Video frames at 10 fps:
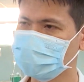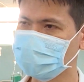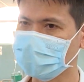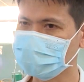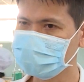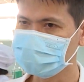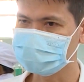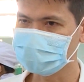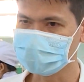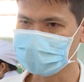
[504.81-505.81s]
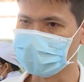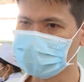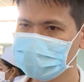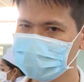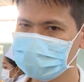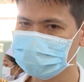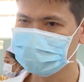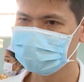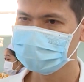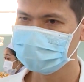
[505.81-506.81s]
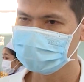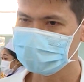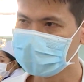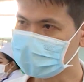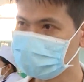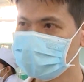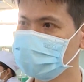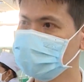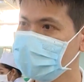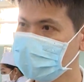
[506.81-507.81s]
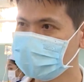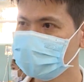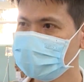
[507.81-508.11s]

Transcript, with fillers: phải tuân thủ đi tìm ngừa vaccine.